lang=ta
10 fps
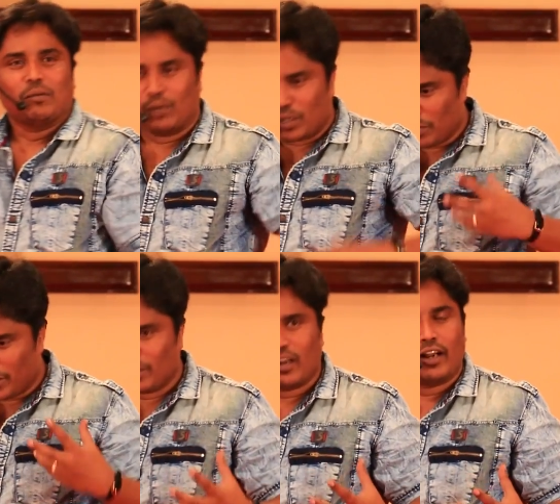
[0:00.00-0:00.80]

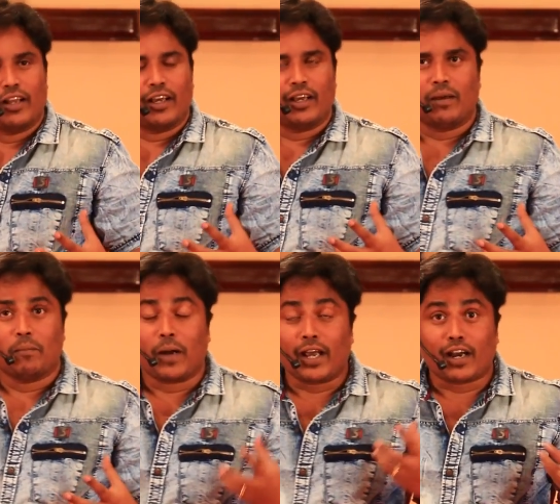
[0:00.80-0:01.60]
மறுபடியும் நான்
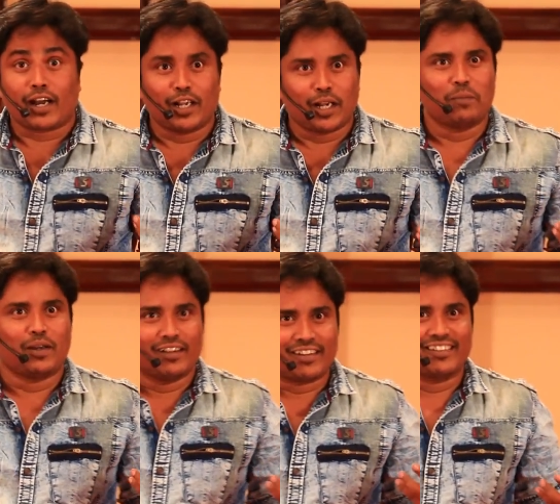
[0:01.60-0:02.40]
மயக்க
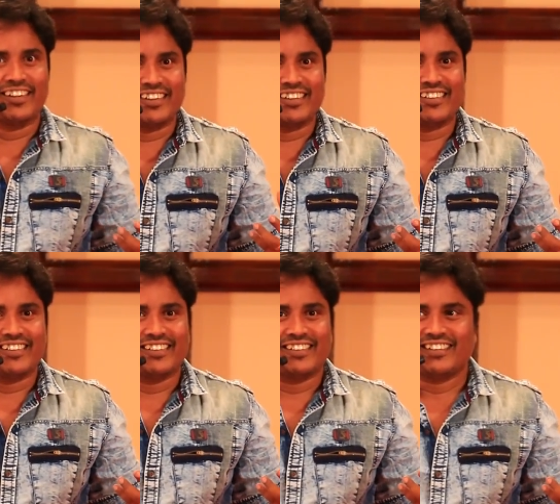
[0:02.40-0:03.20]
நிலைமையிலிருந்து
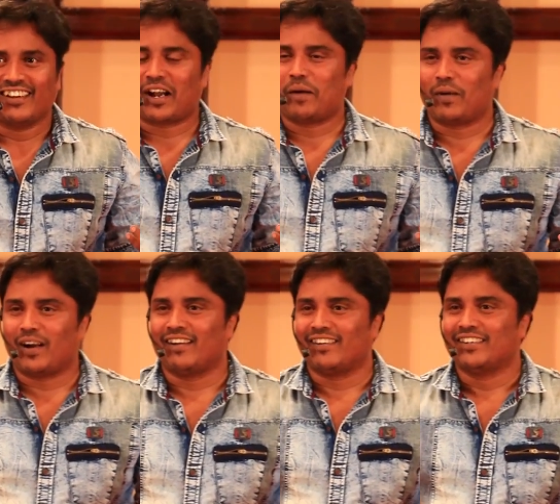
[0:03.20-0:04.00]

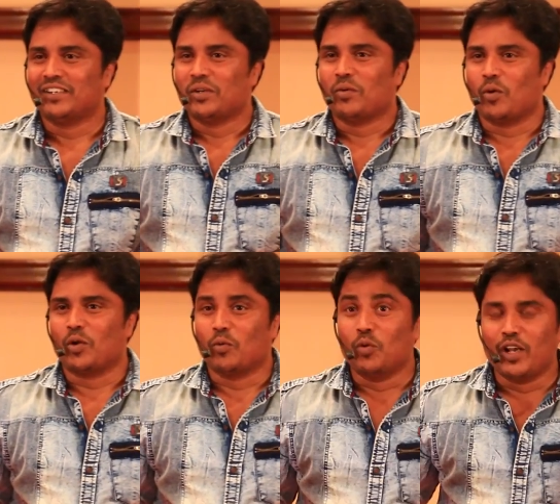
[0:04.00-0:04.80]
ஆமாம்
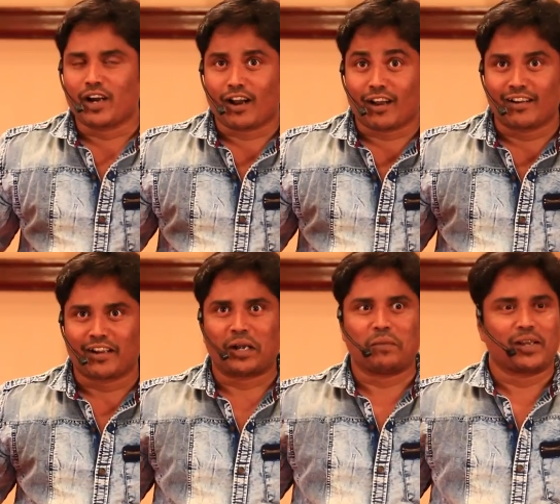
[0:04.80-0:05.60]
ஒரு
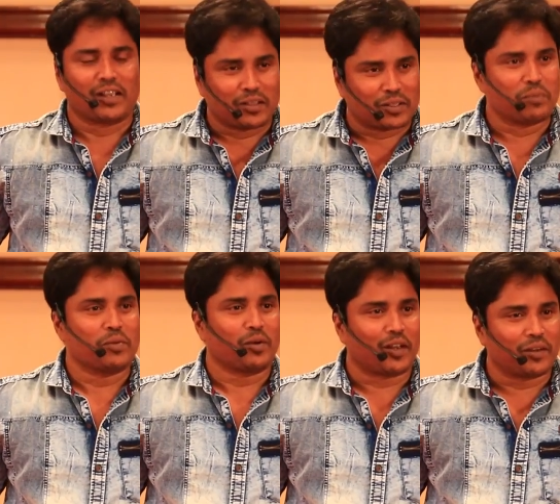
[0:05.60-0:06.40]
ஊழியக்காரன்ற நிலைமைக்கு நான்
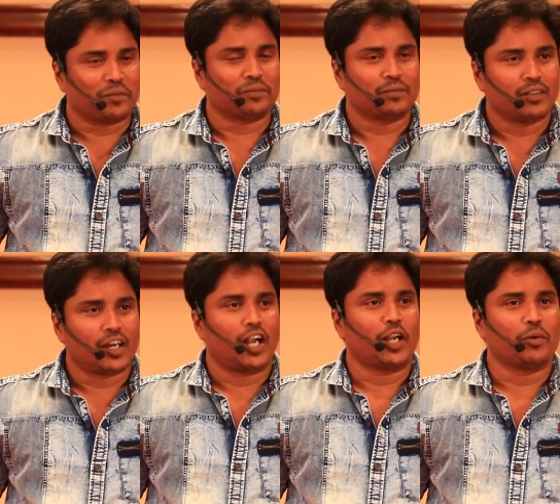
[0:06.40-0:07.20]
திரும்பி வரேன்
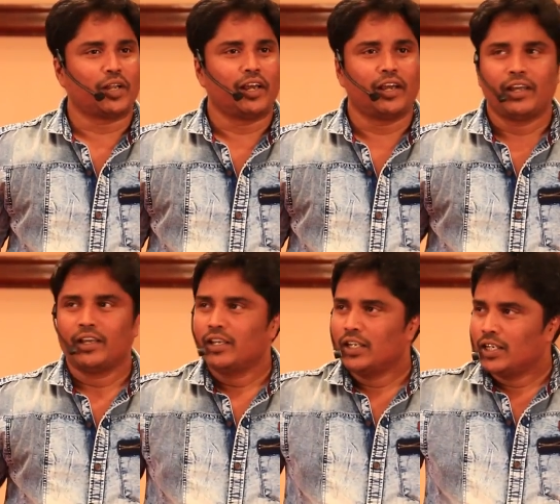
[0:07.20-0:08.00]
ஆண்டவரே
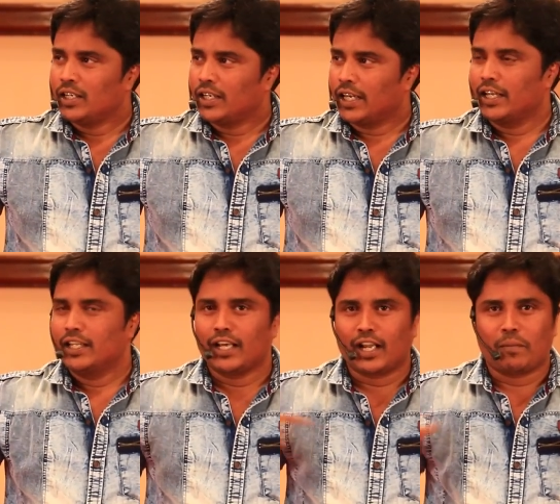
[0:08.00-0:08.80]

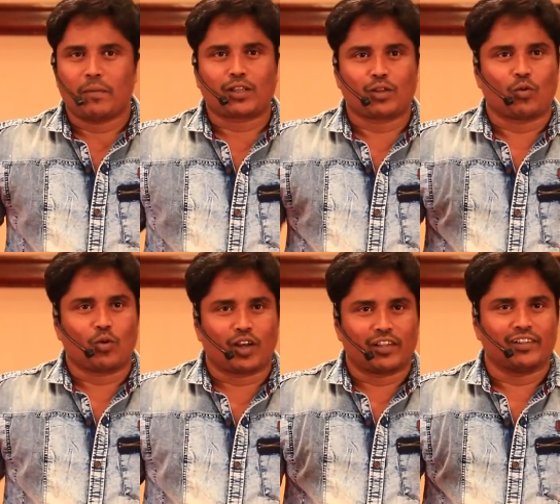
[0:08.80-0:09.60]
இது என்ன
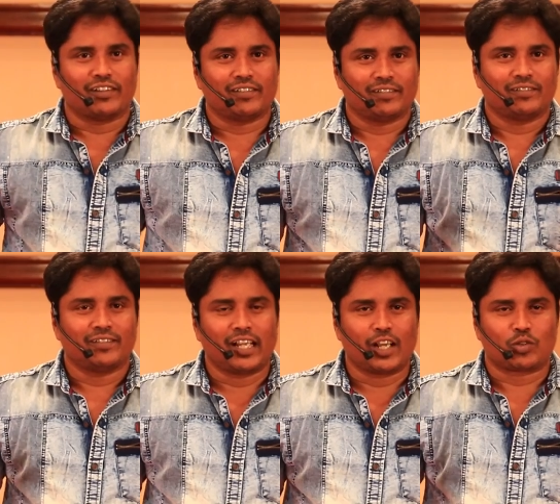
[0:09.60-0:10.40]
மாற்றக்கூடாது
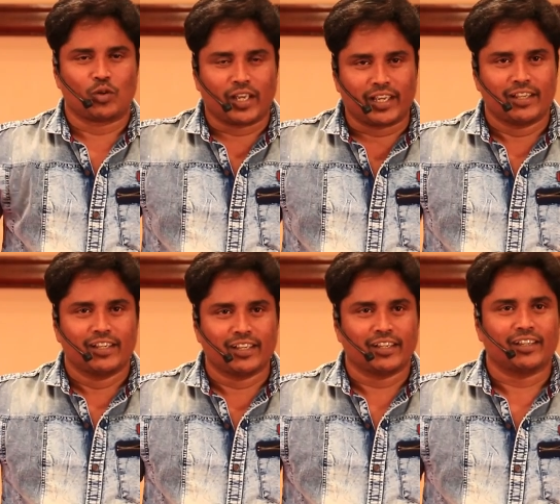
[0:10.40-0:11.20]
எல்லாம் சொல்லுங்கள் இது